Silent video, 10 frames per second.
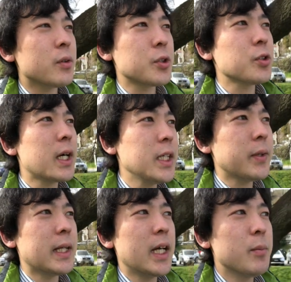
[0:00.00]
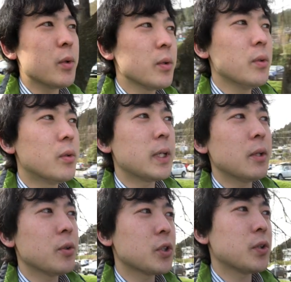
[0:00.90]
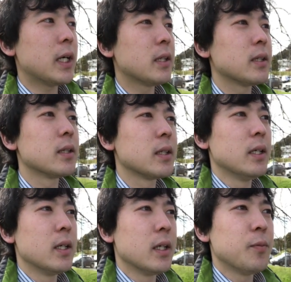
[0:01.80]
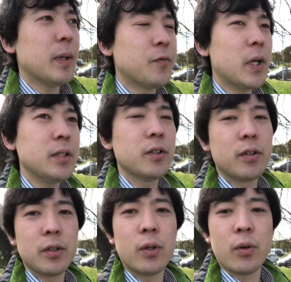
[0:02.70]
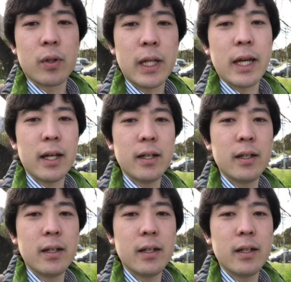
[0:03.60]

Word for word: 図書館にはないものの他の図書館まあ、フランクトンっていうところで